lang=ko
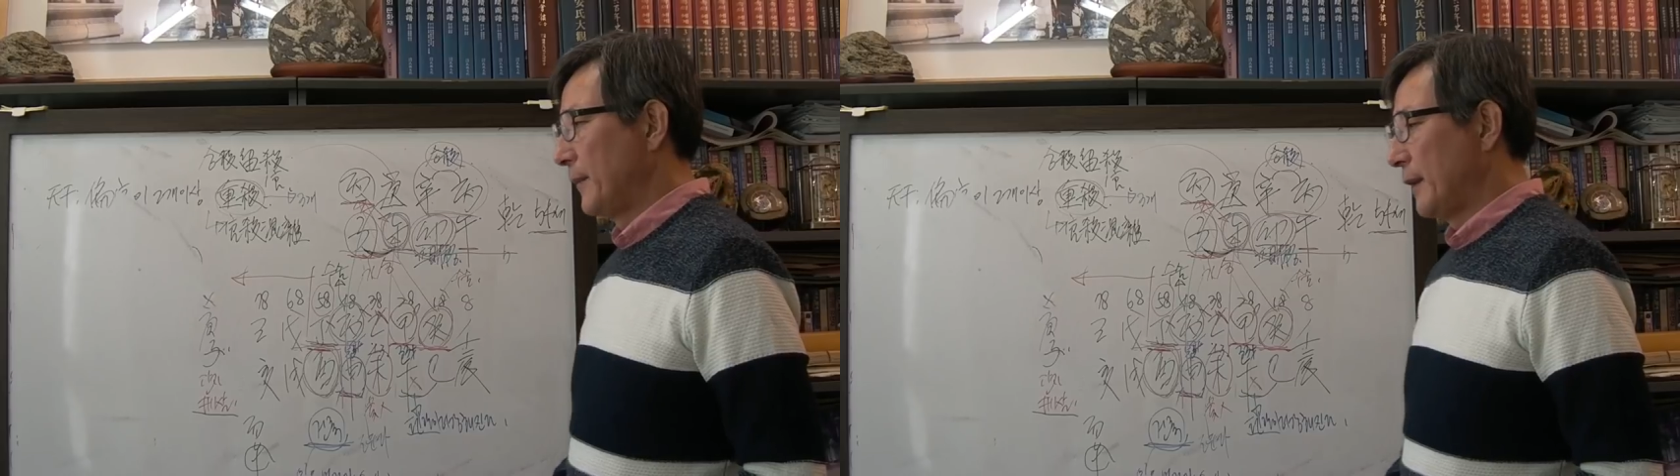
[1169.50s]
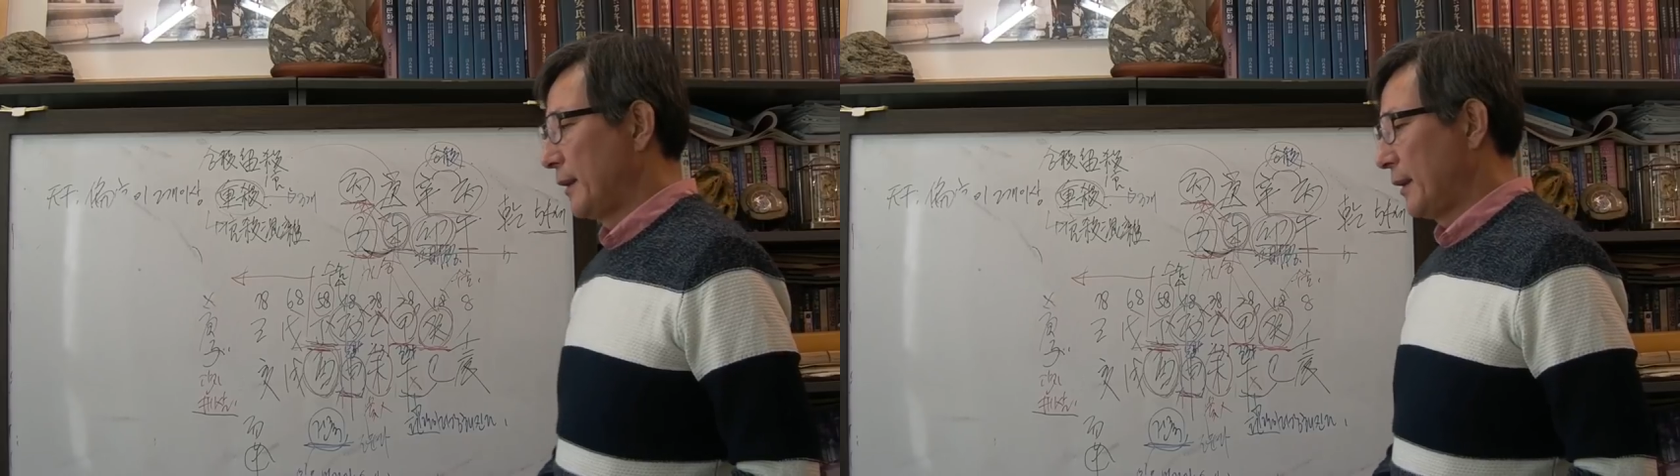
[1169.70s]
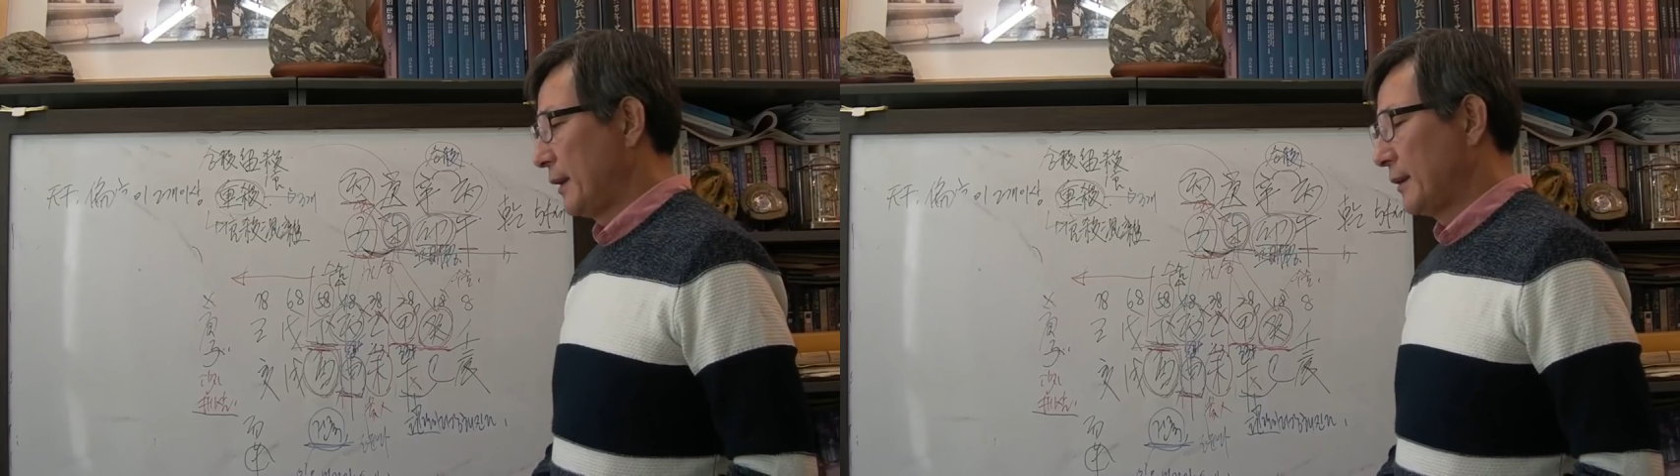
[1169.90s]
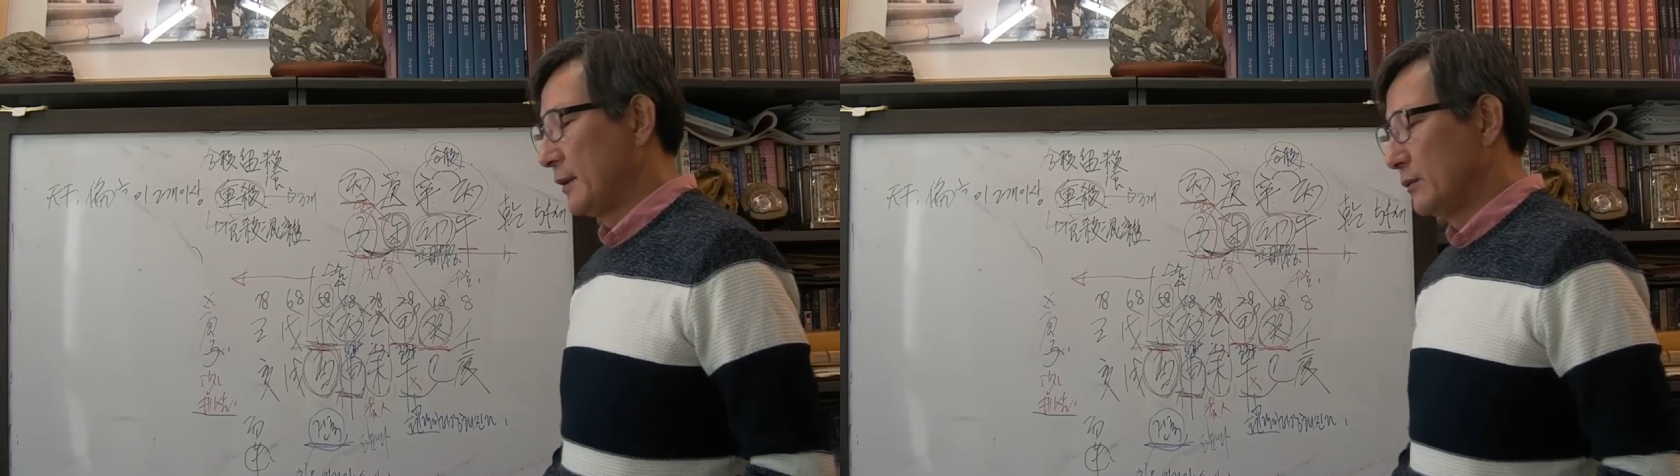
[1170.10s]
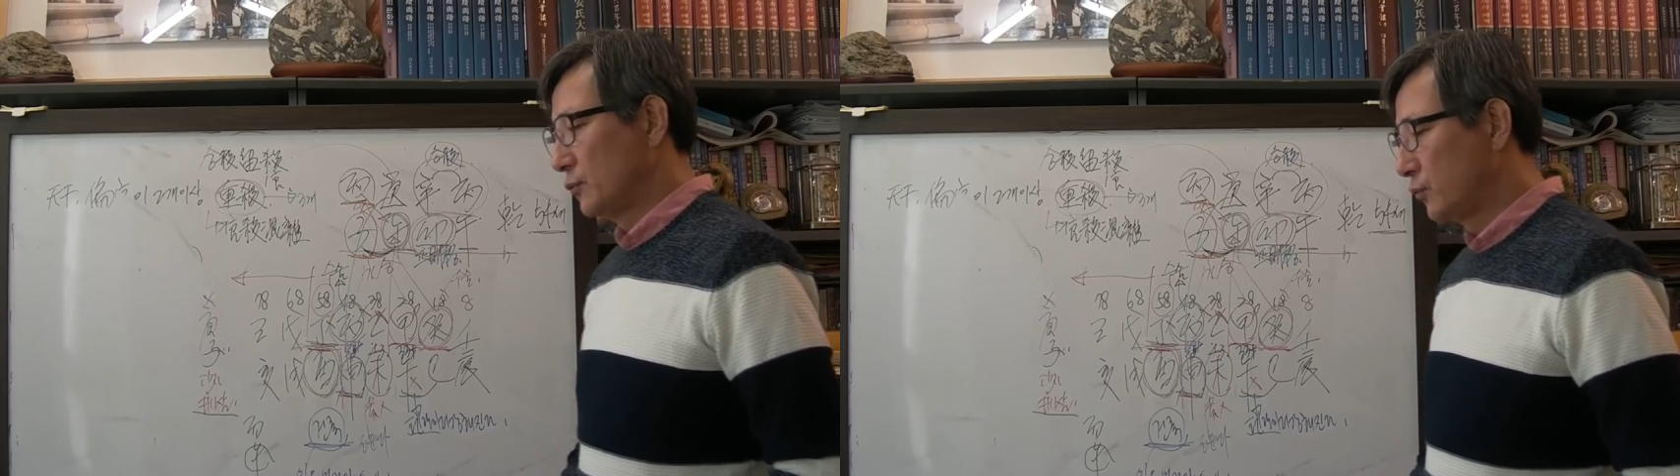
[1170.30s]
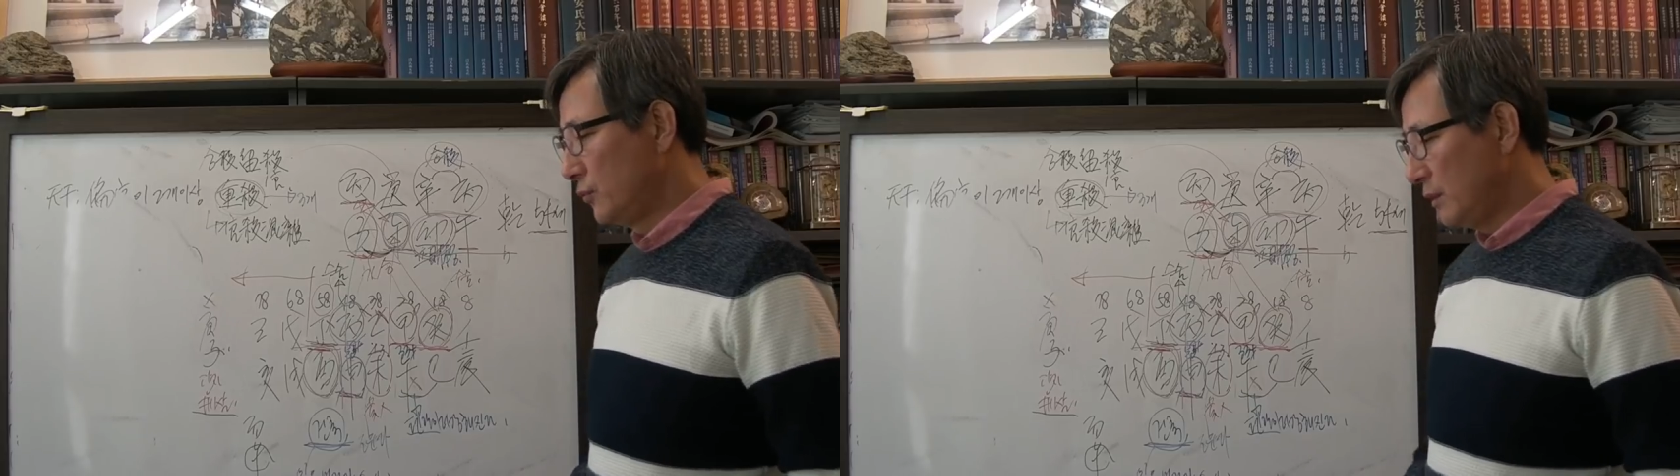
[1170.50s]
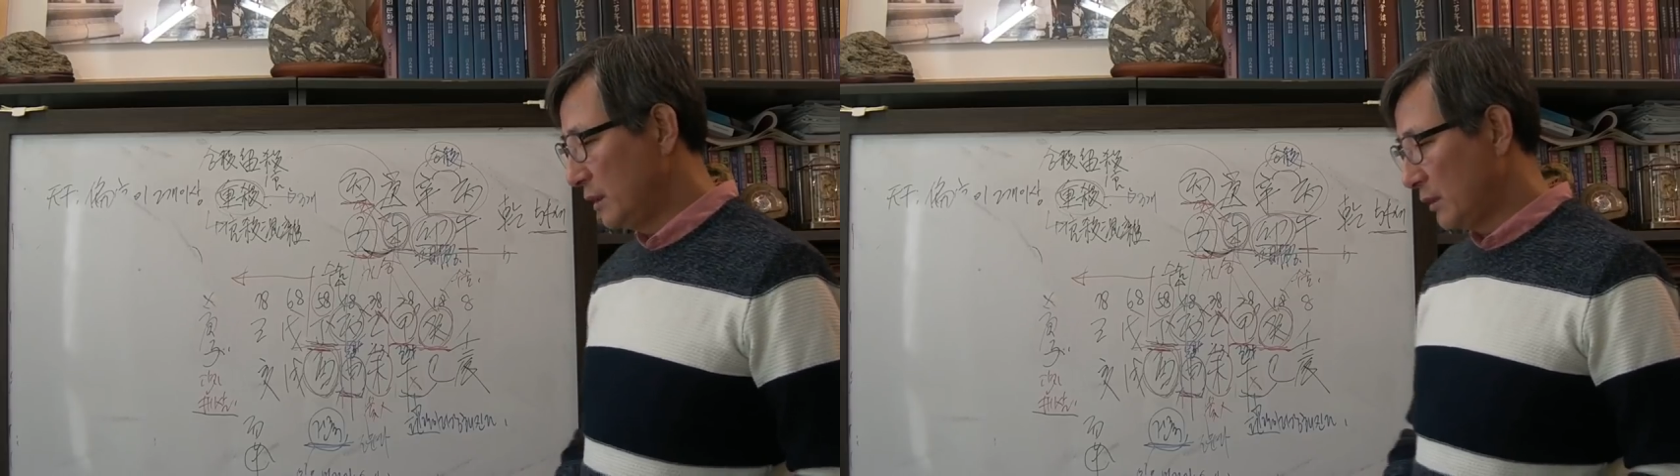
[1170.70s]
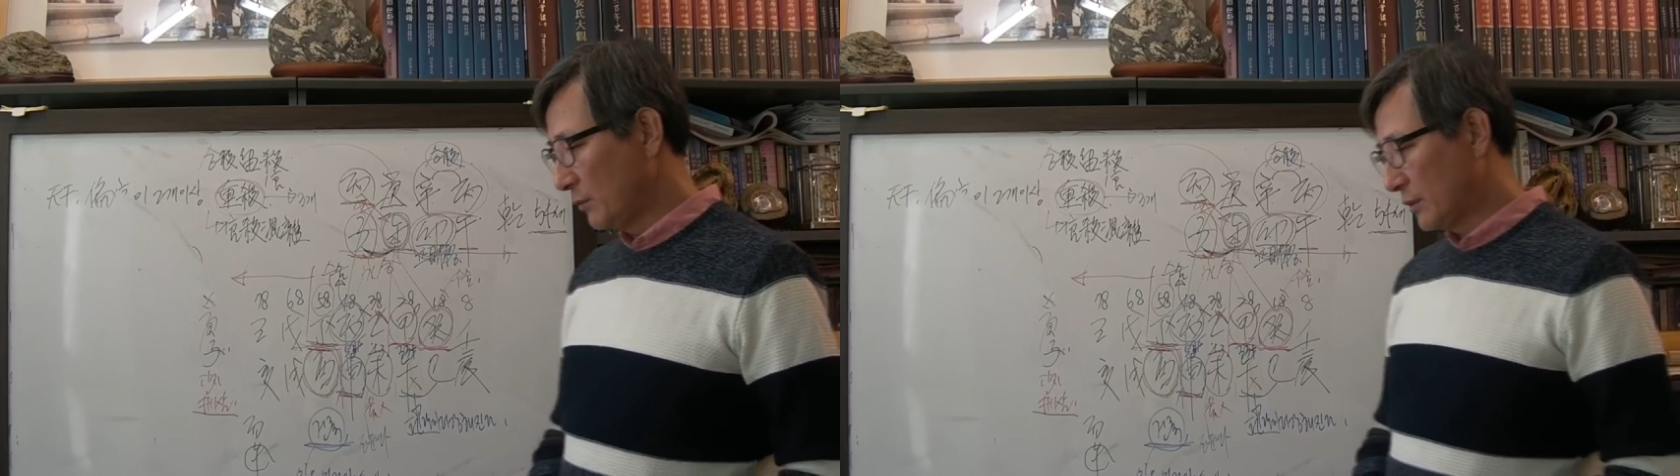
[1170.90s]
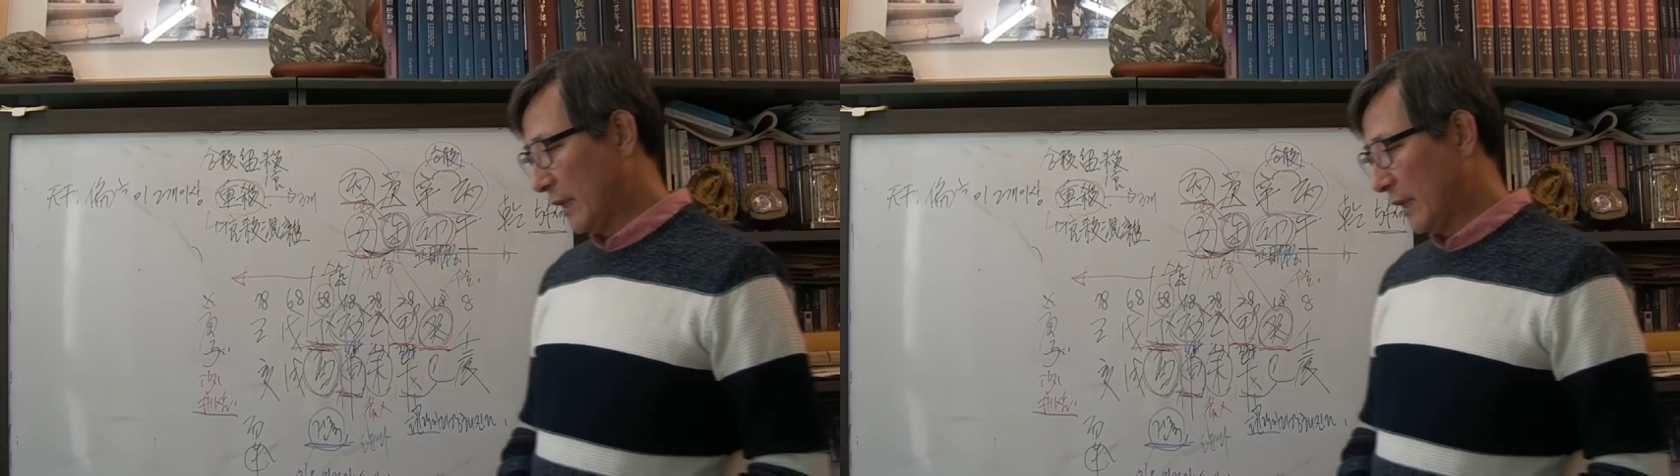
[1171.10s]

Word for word: 예, 순리대로